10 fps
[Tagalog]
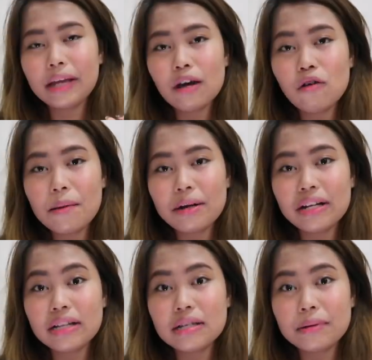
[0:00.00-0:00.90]
Kaya ako nga
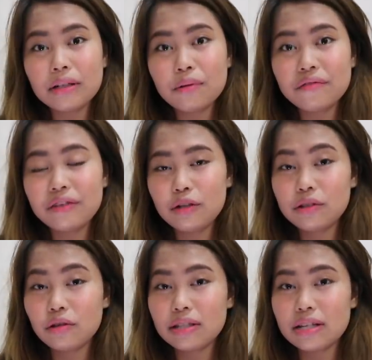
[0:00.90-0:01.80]
pala naisipan gawin ng video
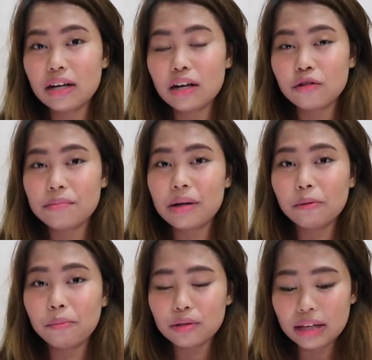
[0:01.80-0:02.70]
na to kasi nagkaroon ng
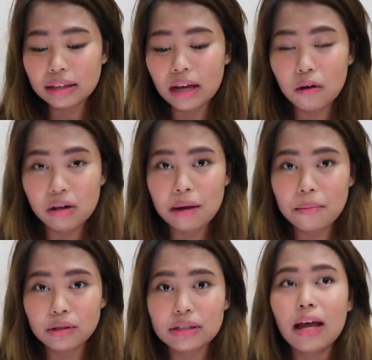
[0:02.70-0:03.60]
vlog post si Ate Aura
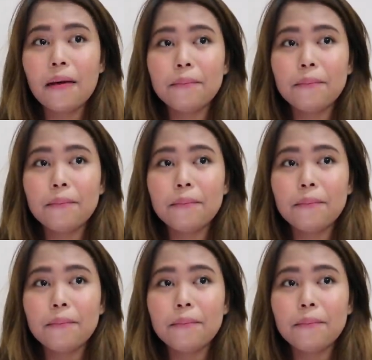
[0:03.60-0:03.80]
about